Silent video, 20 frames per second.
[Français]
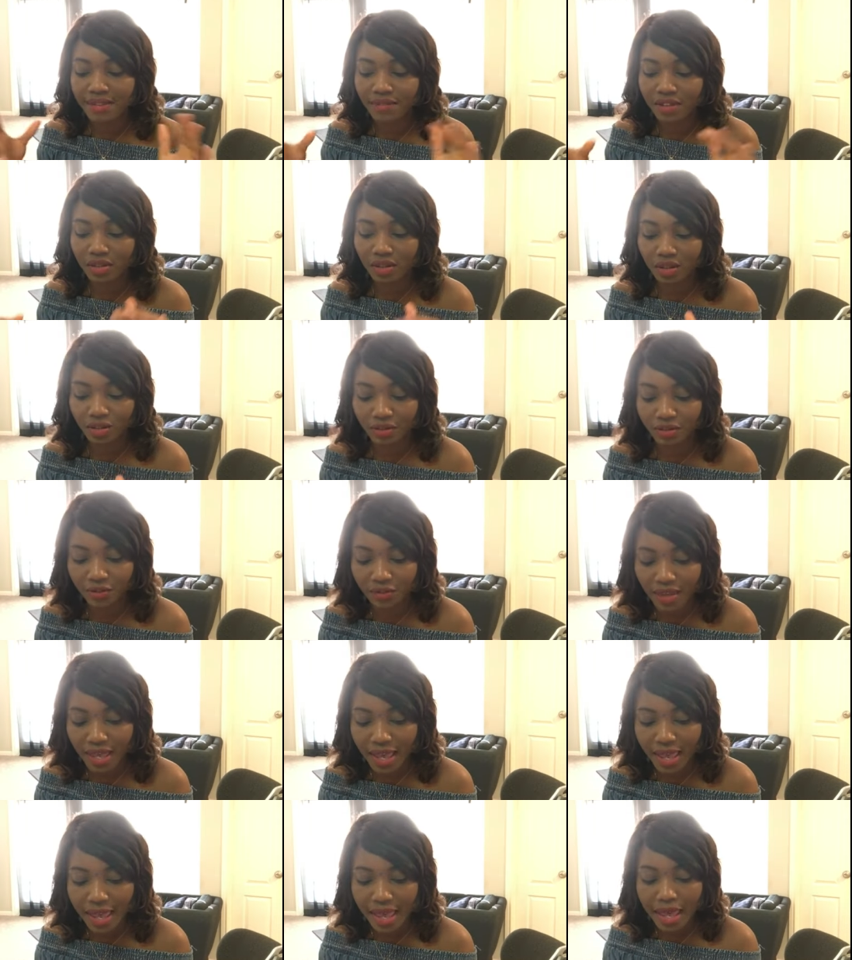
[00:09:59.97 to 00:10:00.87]
votre
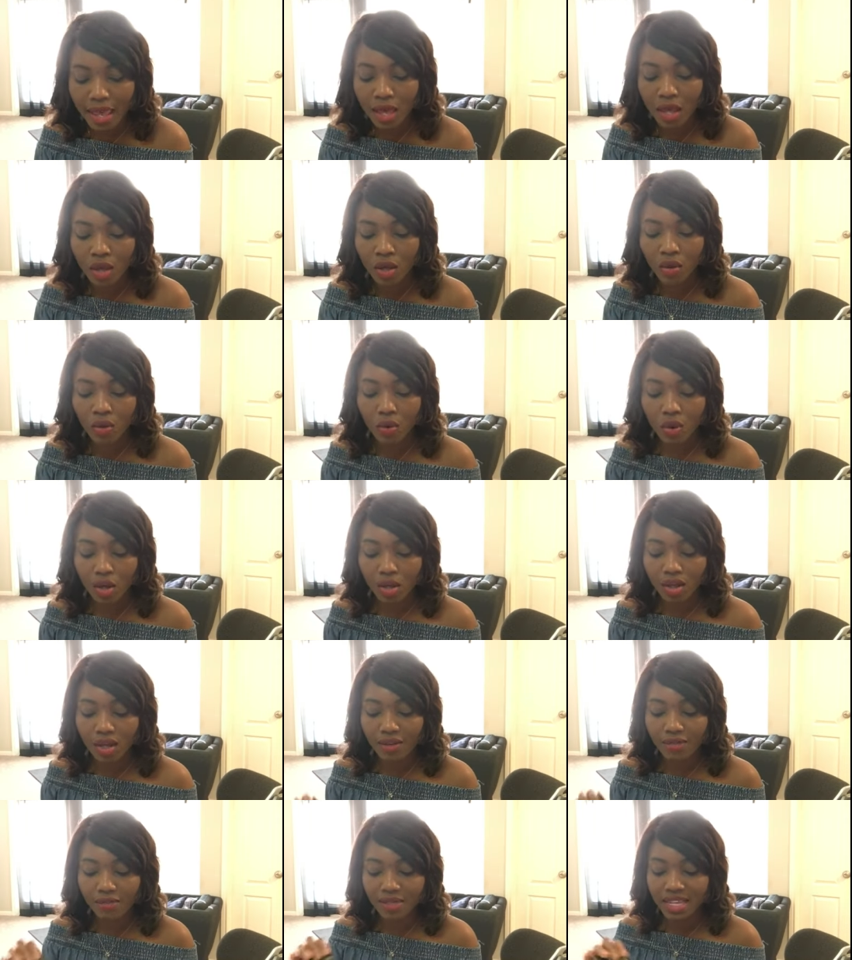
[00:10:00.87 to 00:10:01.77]
frère ou
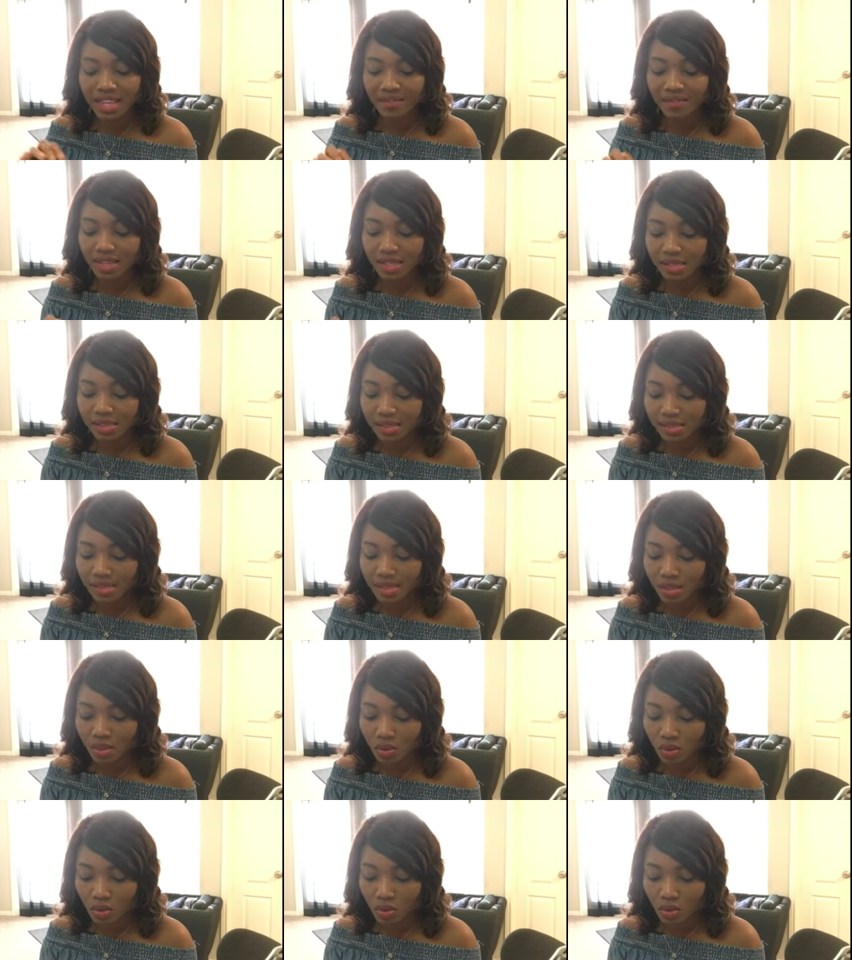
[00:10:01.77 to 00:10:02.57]
encore vous avez ici